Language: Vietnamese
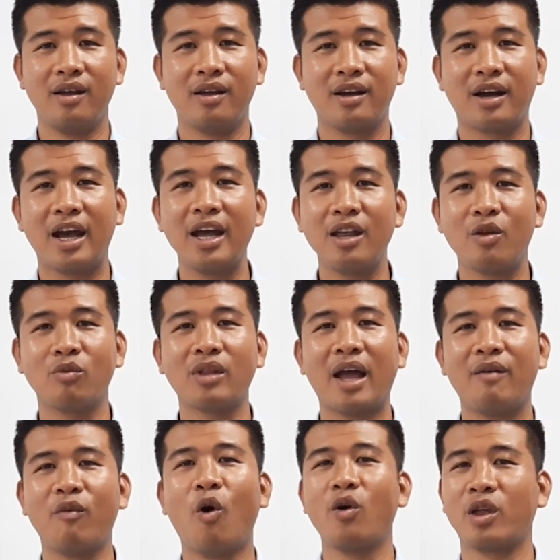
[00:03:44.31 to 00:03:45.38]
khi chúng ta
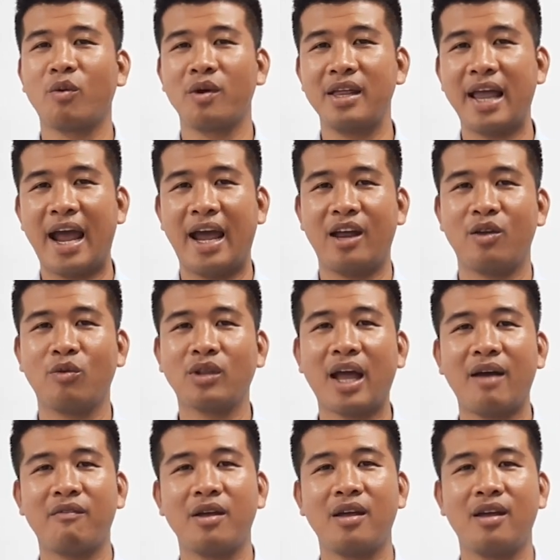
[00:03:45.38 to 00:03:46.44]
vô trong cái nhà chúng ta
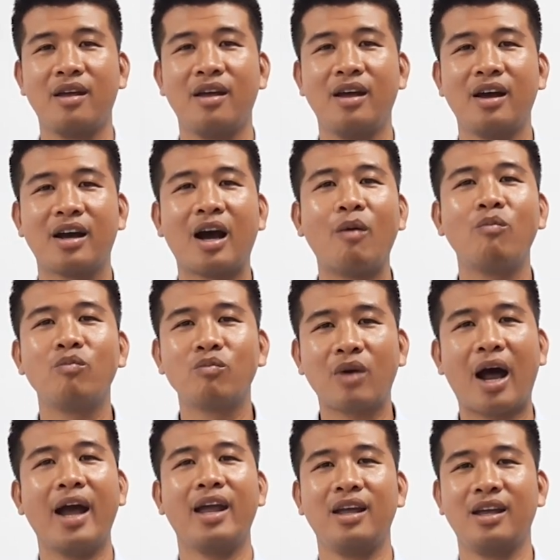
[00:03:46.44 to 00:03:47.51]
mới không
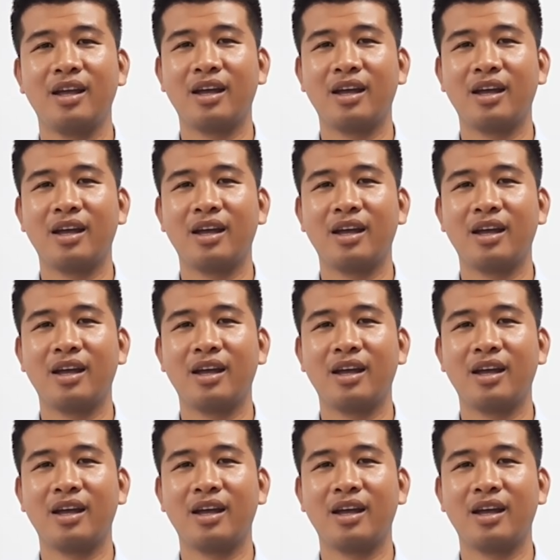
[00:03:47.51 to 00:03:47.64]
thấy